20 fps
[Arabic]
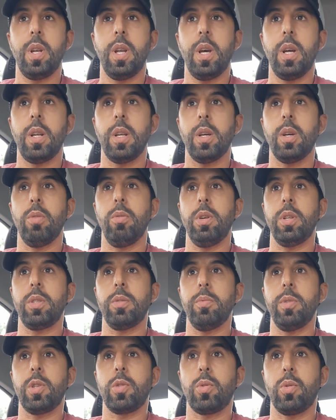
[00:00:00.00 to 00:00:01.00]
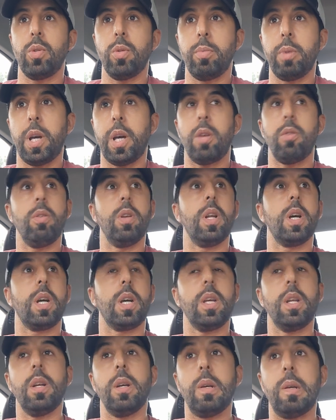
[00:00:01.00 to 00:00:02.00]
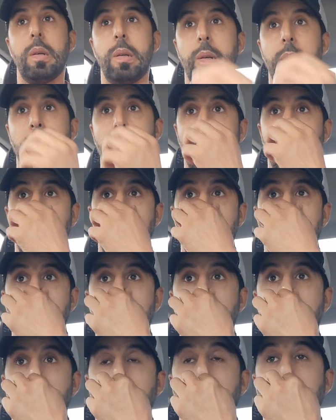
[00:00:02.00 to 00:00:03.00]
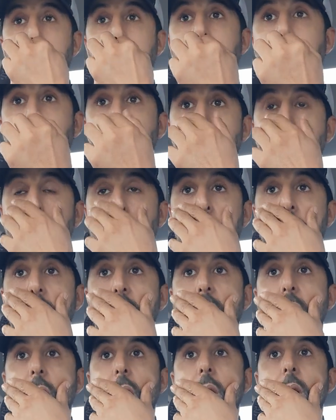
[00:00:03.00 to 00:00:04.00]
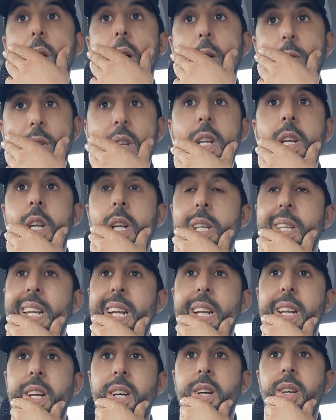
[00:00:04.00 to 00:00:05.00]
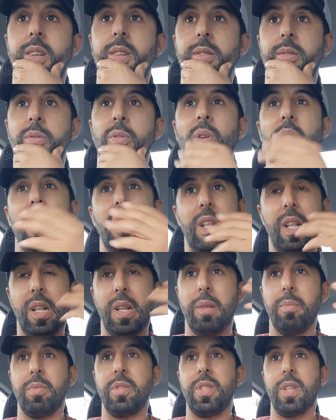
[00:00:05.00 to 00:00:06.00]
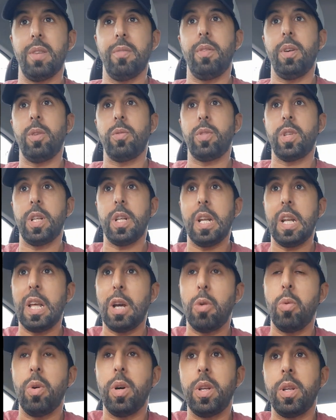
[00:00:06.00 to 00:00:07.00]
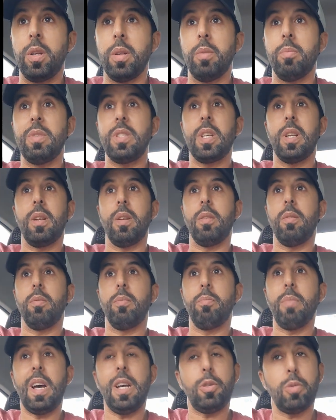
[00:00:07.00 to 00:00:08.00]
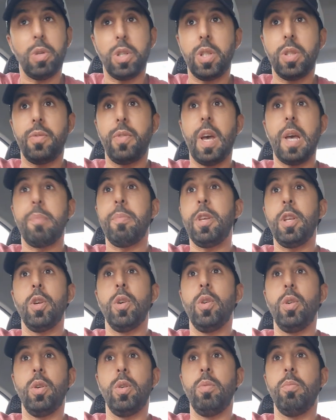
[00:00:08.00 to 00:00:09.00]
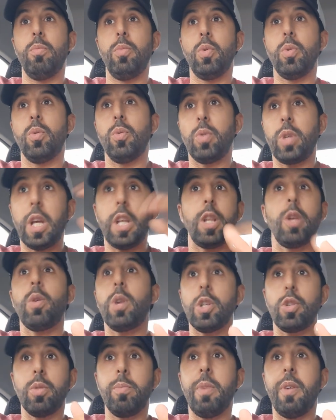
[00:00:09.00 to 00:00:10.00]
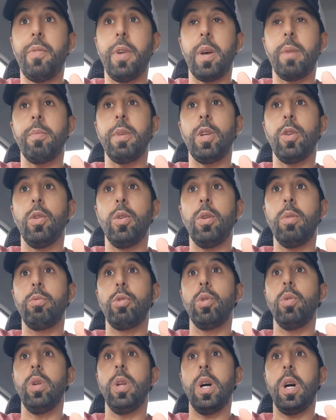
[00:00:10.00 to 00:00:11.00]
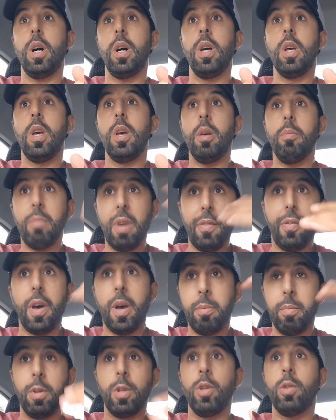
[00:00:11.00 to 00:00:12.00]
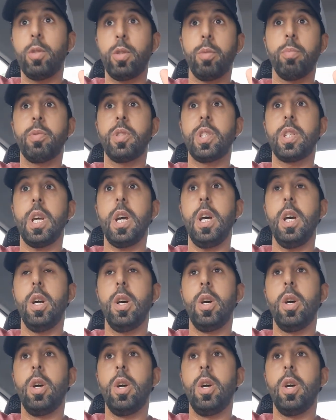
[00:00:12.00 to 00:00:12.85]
الله الاخوان نتمنى تكونوا بخير وعلى خير الفيديو بغيت عاوتاني نهضر على النقاط اللي بزاف عاوتاني الاخوان مازال ما عرفت واش فاهمينهم كيديروا راسهم ما فاهمينهمش ولا ما فاهمينهمش بصح